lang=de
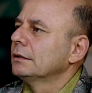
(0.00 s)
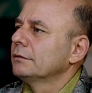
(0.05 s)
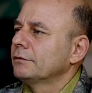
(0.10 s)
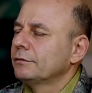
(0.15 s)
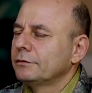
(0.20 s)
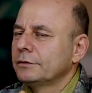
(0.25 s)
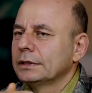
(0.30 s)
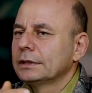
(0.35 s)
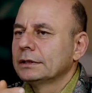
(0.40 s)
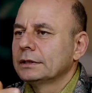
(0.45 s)

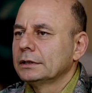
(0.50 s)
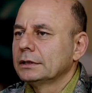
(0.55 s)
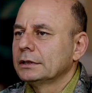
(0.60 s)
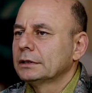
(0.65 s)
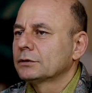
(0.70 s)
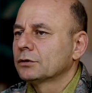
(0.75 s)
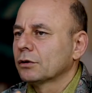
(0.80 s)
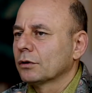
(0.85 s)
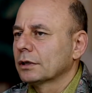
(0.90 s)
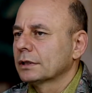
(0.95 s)
wie
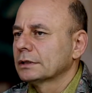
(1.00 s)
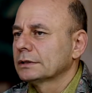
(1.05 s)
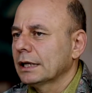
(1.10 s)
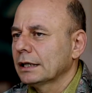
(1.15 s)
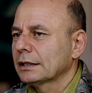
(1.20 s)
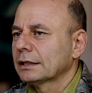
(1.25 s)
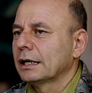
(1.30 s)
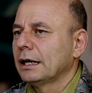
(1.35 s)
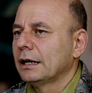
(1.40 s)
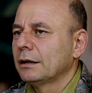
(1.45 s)
ich schon
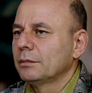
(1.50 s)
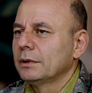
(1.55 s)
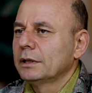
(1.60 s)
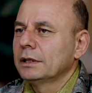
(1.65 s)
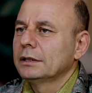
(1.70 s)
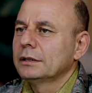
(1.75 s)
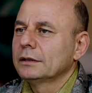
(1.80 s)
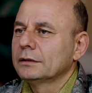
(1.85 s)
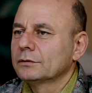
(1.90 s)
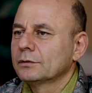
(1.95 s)
gesagt
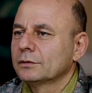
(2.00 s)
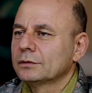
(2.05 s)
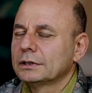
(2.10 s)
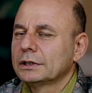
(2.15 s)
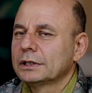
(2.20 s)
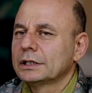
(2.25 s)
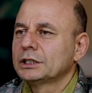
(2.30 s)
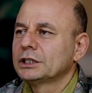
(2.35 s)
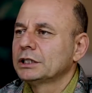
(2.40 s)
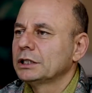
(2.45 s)
habe, so
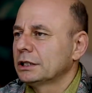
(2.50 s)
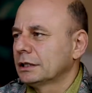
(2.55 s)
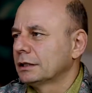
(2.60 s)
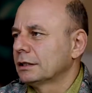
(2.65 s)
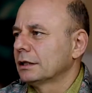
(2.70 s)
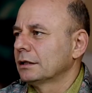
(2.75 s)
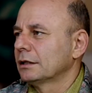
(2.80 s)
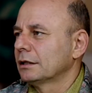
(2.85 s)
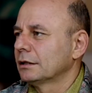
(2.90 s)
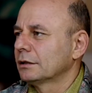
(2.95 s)
die
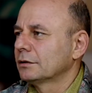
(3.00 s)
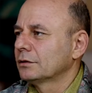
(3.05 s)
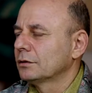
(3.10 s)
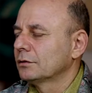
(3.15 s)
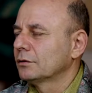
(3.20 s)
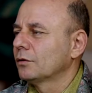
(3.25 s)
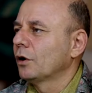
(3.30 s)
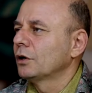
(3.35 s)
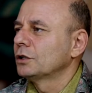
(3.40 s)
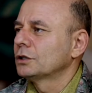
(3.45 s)
Geschichte
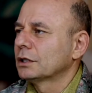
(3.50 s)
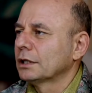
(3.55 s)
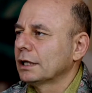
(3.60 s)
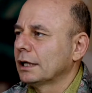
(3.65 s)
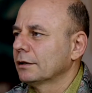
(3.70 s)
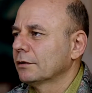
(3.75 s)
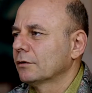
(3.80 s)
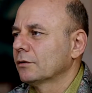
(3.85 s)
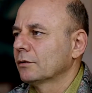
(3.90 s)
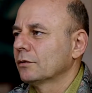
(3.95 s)

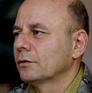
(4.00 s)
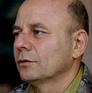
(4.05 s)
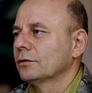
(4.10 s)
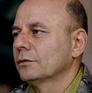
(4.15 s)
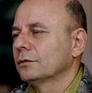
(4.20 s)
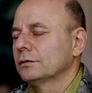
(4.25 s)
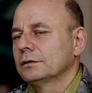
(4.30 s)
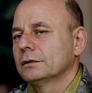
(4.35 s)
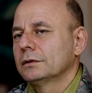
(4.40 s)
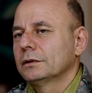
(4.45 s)
Deutschlands so
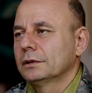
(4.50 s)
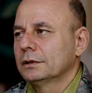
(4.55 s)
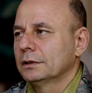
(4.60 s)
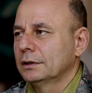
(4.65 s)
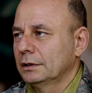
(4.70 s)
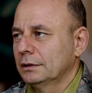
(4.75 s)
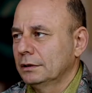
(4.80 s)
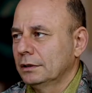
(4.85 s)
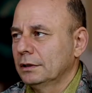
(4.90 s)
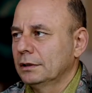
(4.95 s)

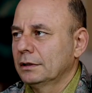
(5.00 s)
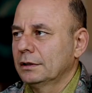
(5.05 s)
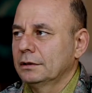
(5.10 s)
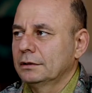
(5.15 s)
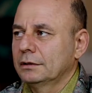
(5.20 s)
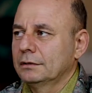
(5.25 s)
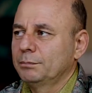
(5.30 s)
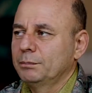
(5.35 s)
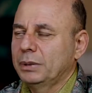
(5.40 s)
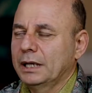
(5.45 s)

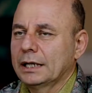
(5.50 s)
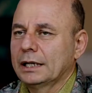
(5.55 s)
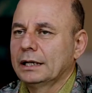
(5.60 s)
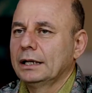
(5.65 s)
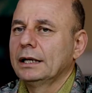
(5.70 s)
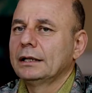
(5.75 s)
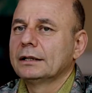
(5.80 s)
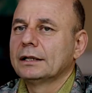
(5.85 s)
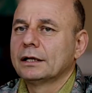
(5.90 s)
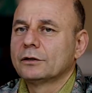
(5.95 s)

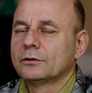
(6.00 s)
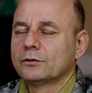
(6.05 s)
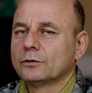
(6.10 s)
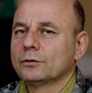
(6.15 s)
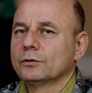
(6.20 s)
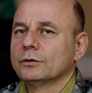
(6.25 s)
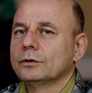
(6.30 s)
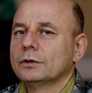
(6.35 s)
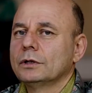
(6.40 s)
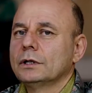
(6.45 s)
parallel
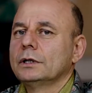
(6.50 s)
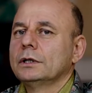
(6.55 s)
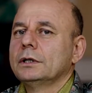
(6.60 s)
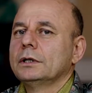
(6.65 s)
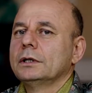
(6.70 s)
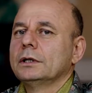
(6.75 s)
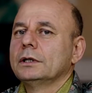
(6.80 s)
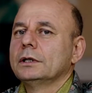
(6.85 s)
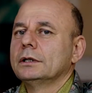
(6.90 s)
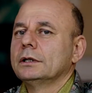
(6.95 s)
dazu
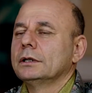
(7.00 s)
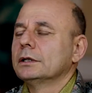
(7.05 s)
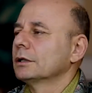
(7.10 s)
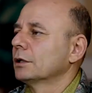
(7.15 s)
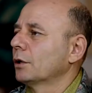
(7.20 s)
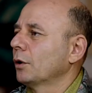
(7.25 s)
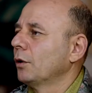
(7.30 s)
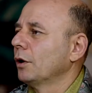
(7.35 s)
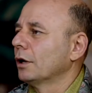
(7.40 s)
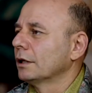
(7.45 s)
äh,
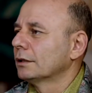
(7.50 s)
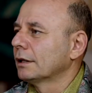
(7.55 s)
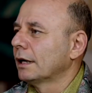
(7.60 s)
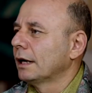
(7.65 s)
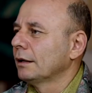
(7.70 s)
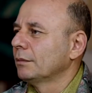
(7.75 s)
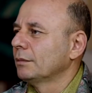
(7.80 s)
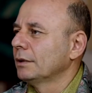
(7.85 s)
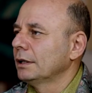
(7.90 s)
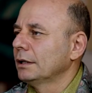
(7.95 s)
gehört
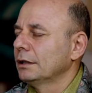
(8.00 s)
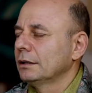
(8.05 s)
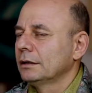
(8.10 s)
habe.